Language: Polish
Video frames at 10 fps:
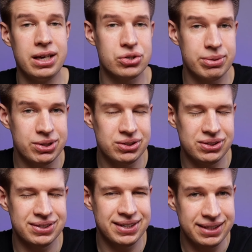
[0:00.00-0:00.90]
Jeżeli
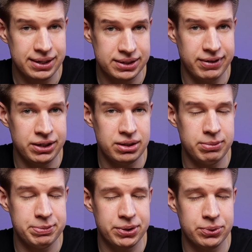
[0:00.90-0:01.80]
będziecie zainteresowani
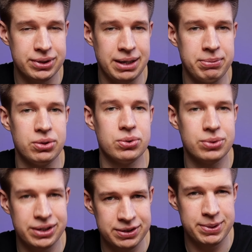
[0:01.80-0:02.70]
tymi produktami, to
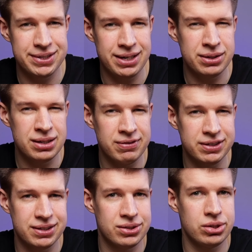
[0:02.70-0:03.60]
tutaj specjalnie dla
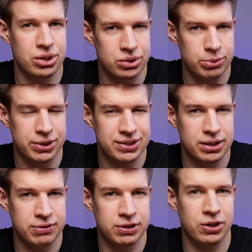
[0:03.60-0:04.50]
Was jest
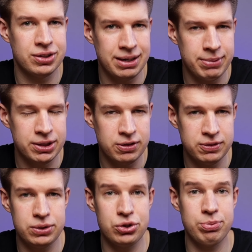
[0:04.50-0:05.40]
10% kod
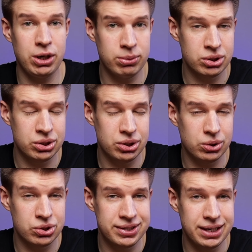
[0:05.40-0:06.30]
rabatowy. Śmiało możecie
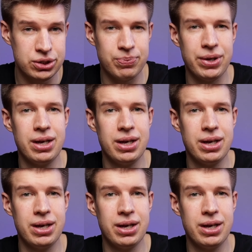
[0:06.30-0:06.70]
korzystać.